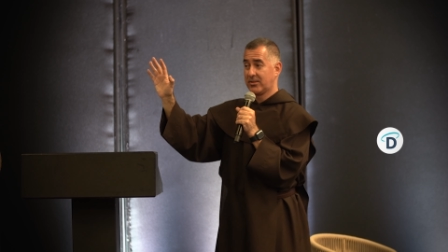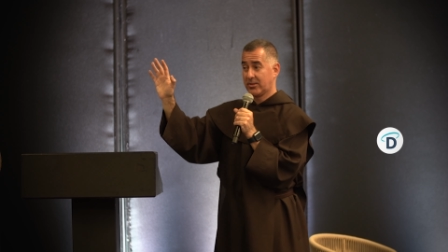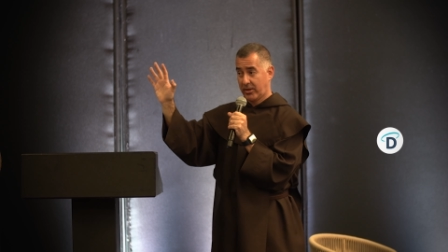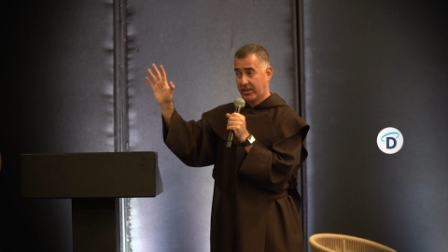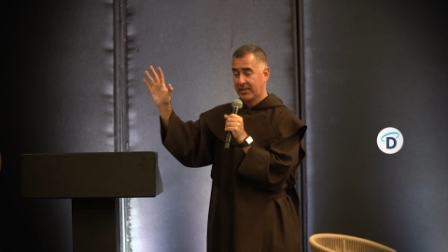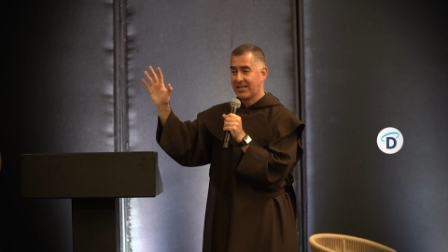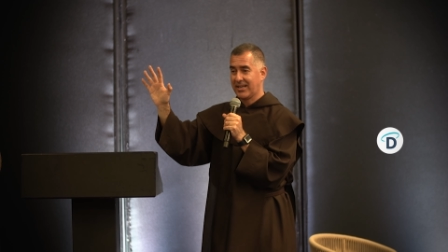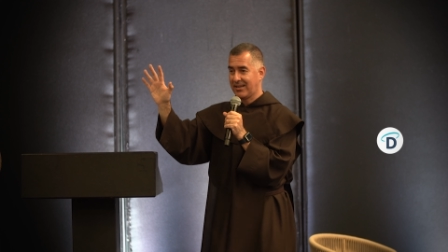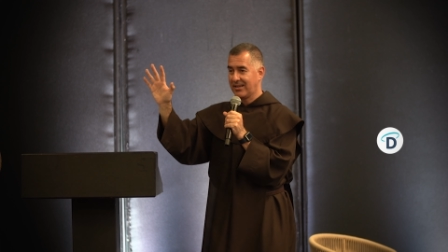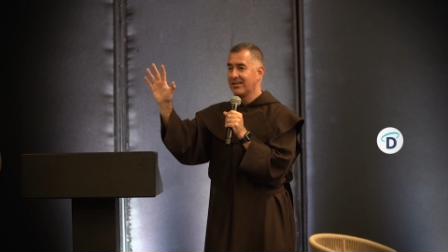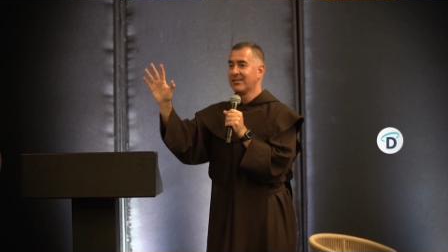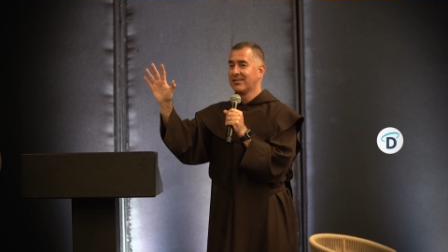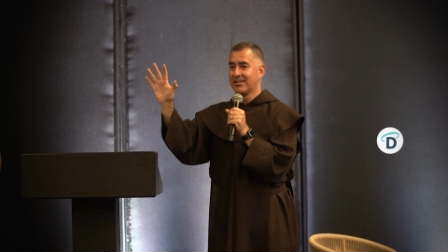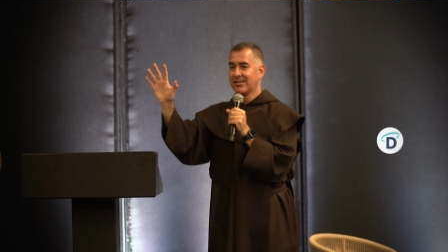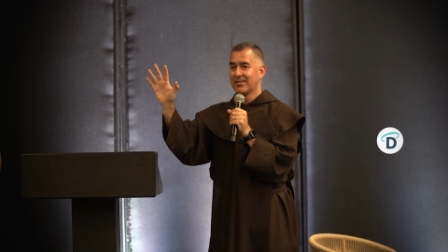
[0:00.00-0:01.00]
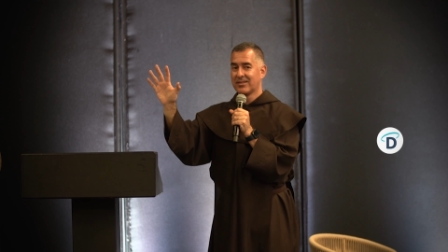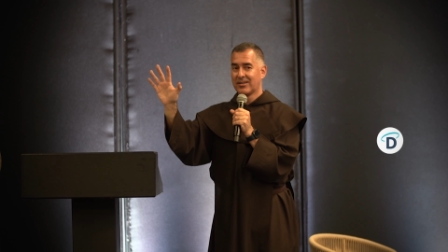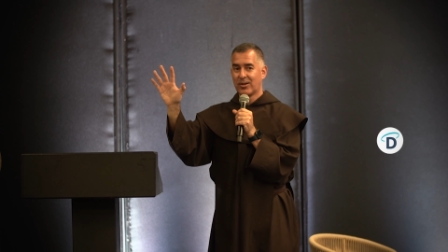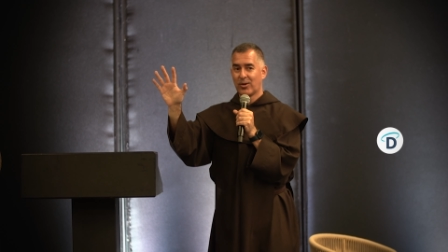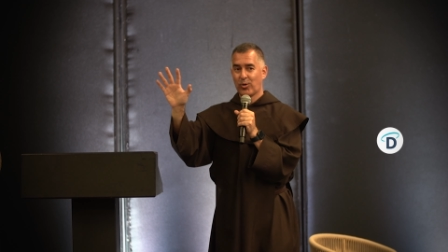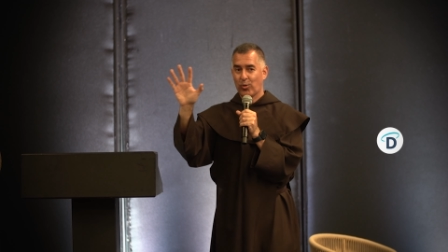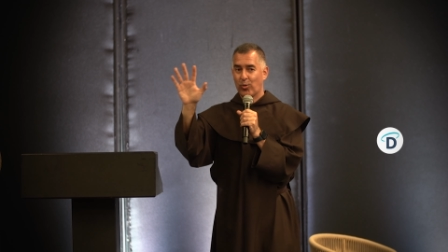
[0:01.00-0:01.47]
ahorita,
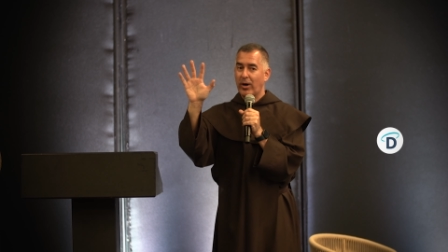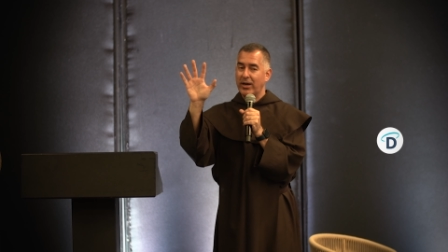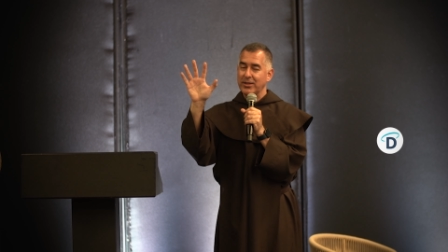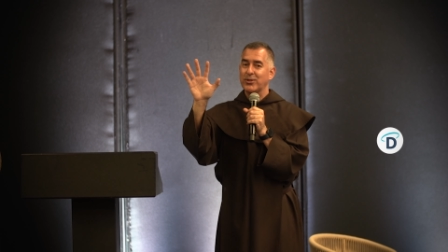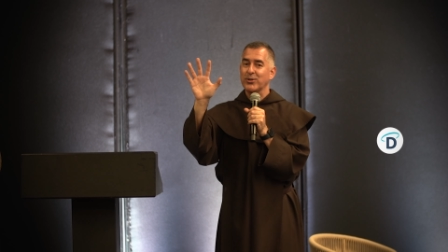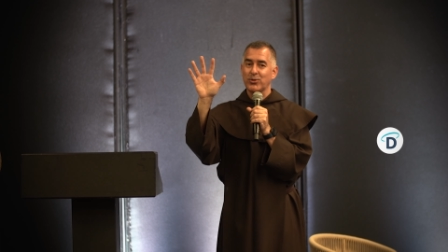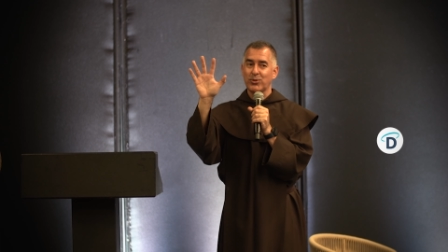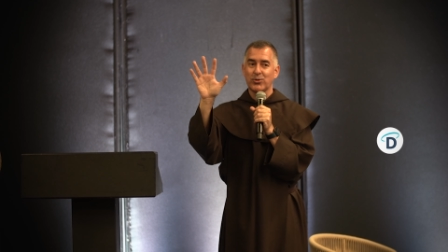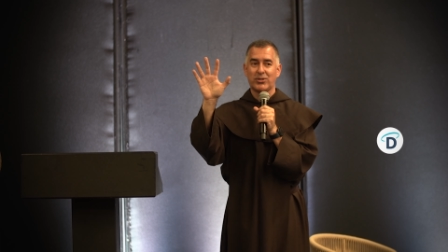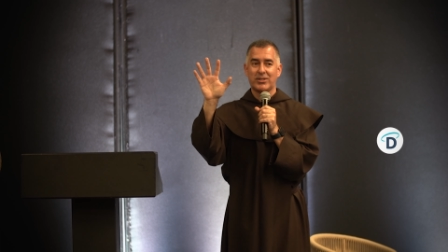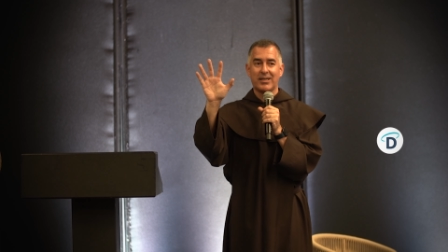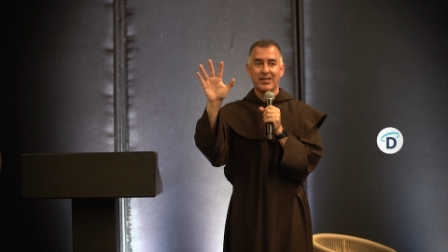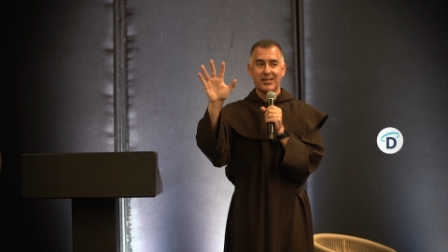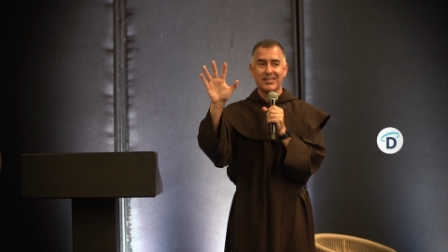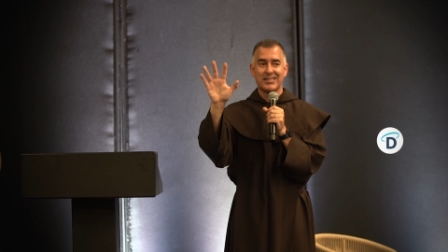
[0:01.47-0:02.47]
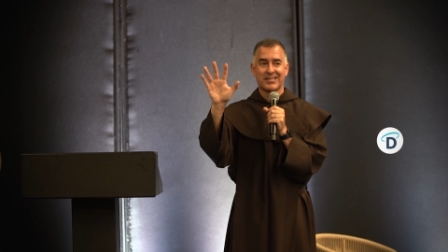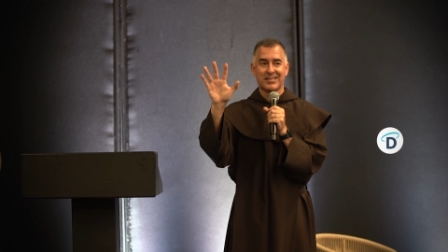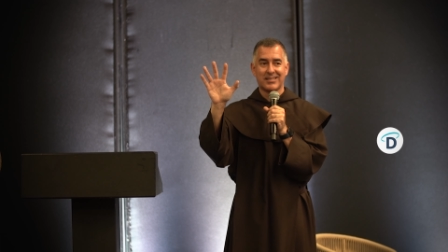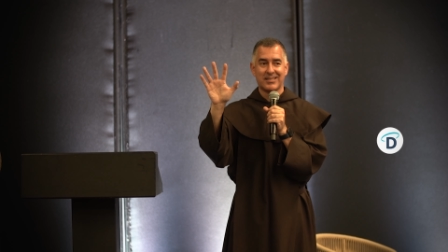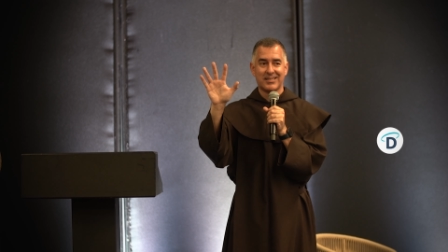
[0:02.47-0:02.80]
¿cuántos de ustedes